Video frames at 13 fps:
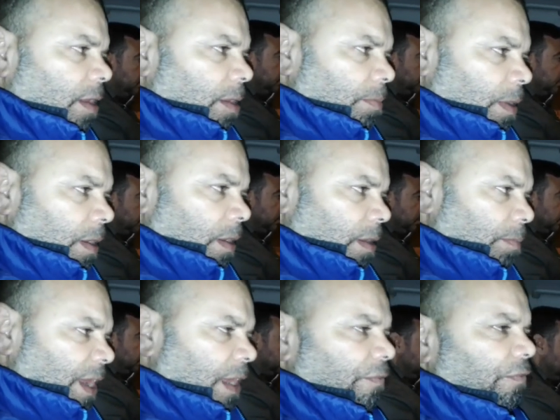
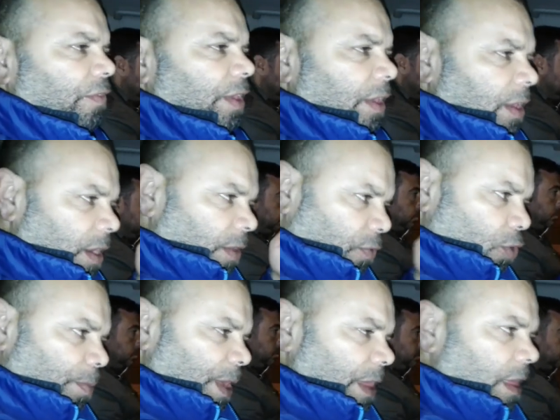الملف
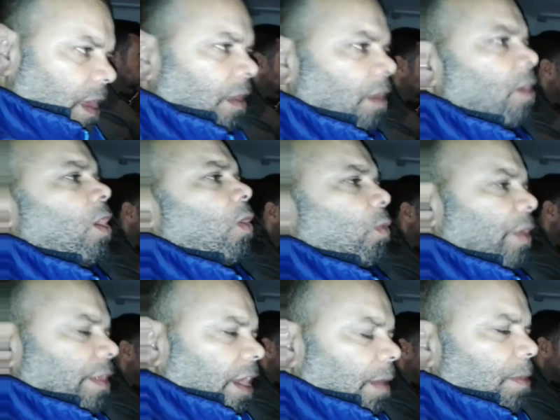يرفدو بيديه
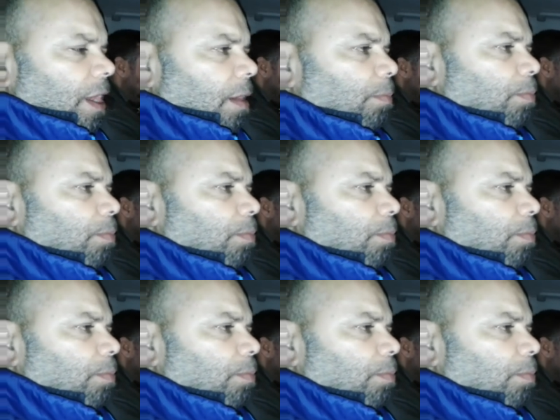ويطرق به